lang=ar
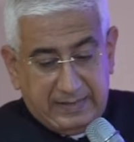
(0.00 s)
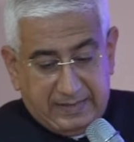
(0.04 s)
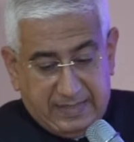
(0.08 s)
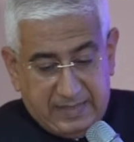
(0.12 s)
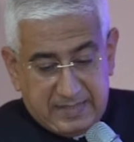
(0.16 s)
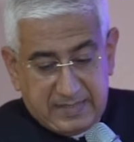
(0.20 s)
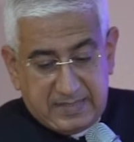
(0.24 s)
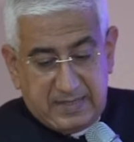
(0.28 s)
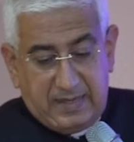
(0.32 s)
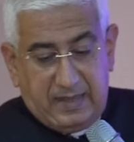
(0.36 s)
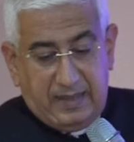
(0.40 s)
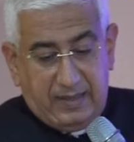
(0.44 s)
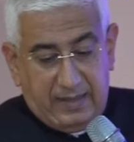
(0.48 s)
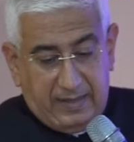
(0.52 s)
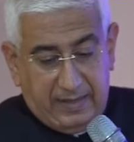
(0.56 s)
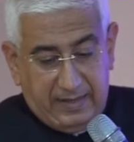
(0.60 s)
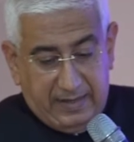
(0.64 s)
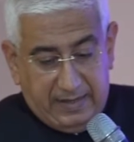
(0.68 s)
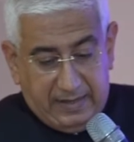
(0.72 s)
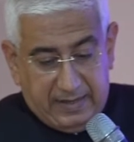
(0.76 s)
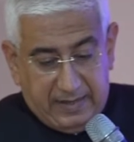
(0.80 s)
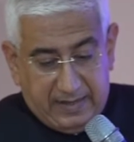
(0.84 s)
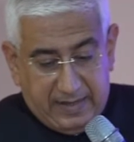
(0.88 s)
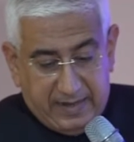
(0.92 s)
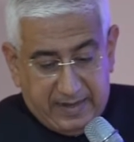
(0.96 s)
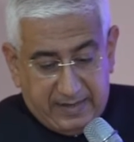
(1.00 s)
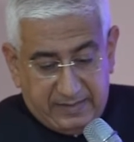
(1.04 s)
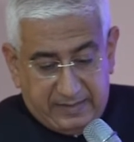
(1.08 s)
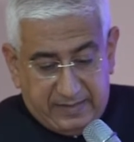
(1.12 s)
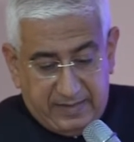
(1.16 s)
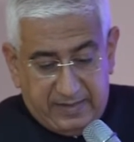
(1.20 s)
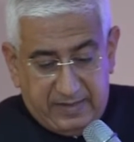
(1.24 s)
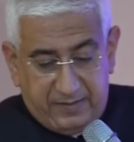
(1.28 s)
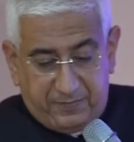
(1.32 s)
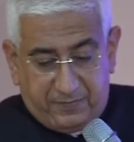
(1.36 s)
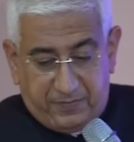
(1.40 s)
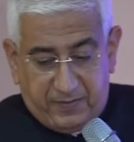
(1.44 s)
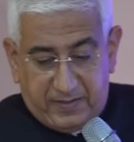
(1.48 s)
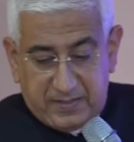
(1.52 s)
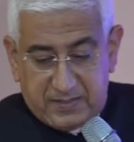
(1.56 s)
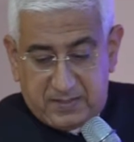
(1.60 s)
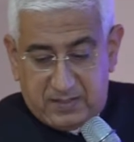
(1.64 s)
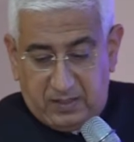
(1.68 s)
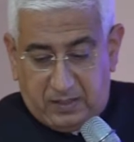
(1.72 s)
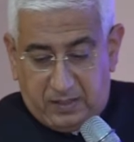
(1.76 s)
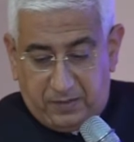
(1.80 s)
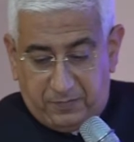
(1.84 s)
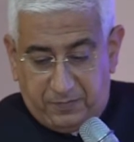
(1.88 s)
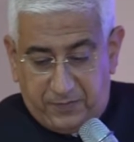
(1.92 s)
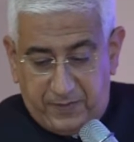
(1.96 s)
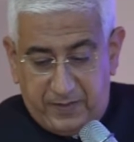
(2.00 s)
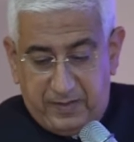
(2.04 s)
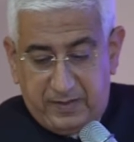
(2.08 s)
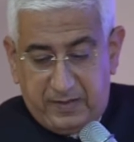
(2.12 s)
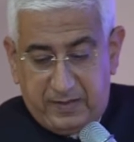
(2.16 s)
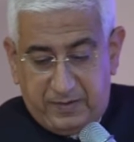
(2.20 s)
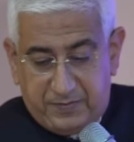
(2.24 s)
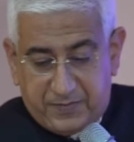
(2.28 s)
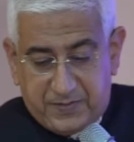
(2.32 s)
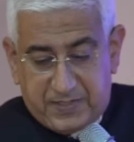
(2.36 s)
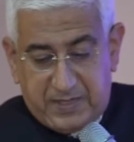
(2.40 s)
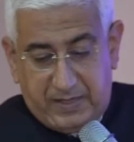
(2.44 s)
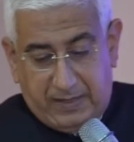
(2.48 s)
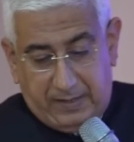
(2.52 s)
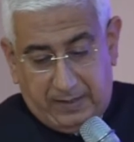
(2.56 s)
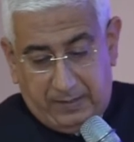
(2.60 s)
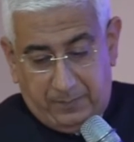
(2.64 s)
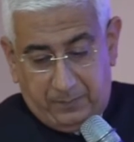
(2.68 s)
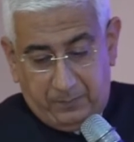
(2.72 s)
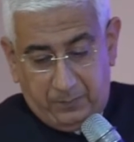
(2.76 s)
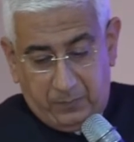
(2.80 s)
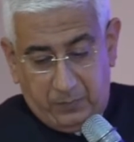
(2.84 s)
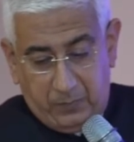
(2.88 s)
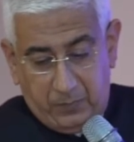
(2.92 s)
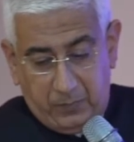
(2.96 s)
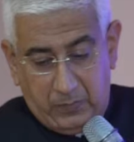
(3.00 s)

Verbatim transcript: تسعى الى الاهداف الثقافيه نفسها